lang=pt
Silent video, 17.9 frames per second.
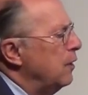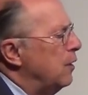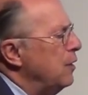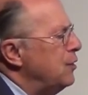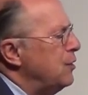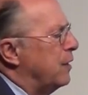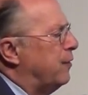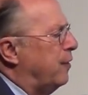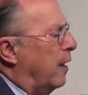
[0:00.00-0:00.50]

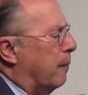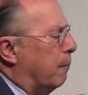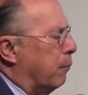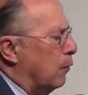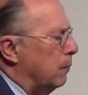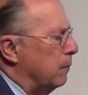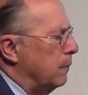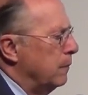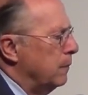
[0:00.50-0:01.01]
seguinte
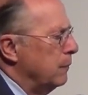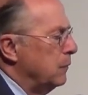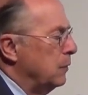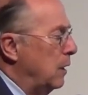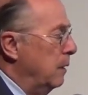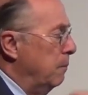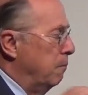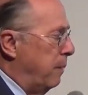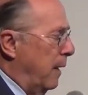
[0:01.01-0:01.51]
exemplo,
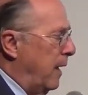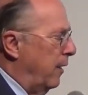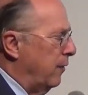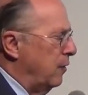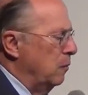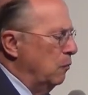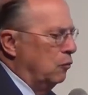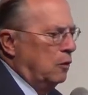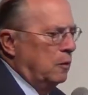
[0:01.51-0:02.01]
que me
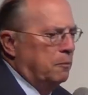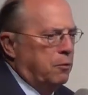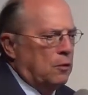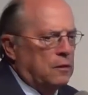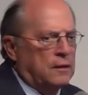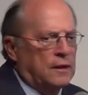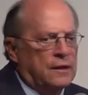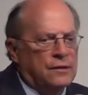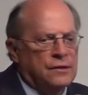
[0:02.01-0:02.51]
parece muito
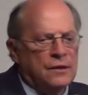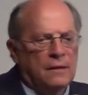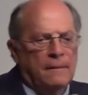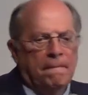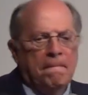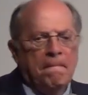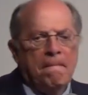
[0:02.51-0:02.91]
importante.